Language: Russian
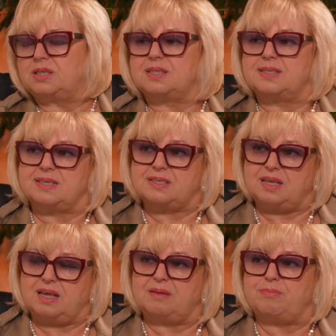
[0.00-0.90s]

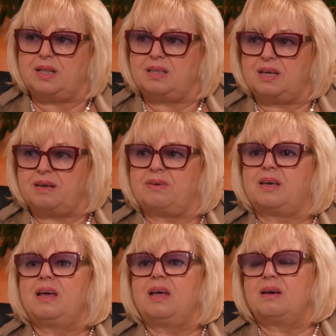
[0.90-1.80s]
Казахстан,
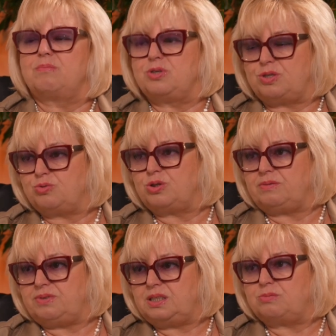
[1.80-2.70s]
Молдавия. Мы
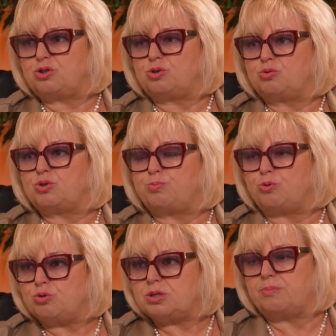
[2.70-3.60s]
сегодня видим, что спрос